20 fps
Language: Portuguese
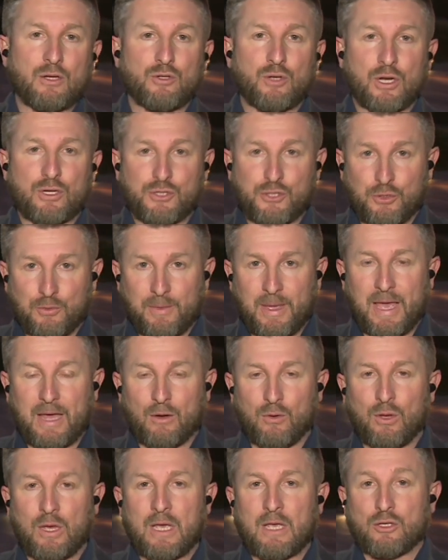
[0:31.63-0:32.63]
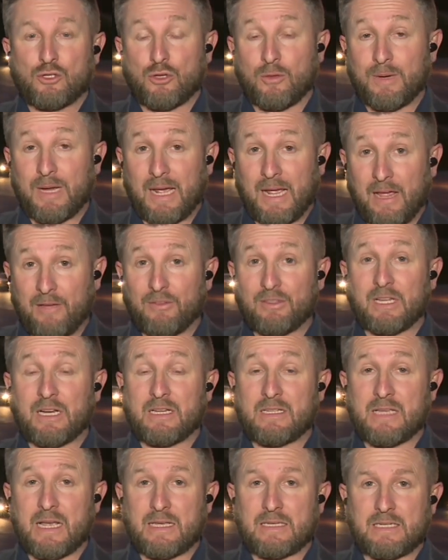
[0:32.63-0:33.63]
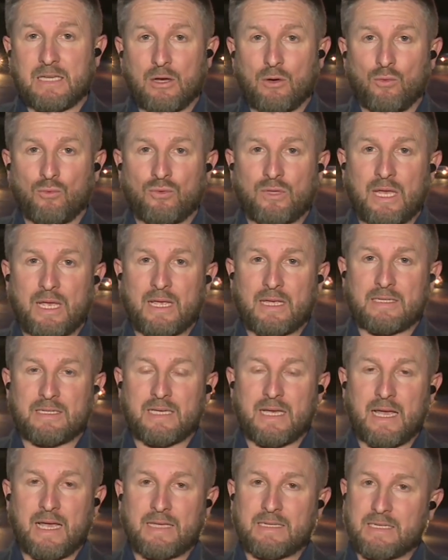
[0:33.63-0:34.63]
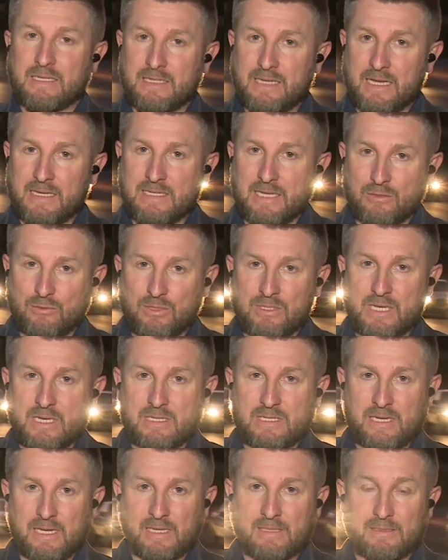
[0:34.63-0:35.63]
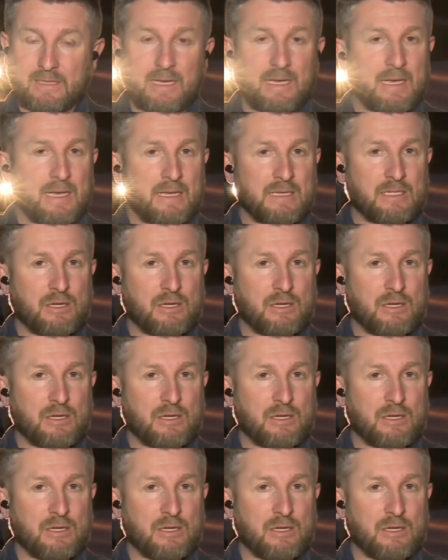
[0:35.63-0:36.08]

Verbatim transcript: Jorginho Melo sobre a revitalização dessa SC 160.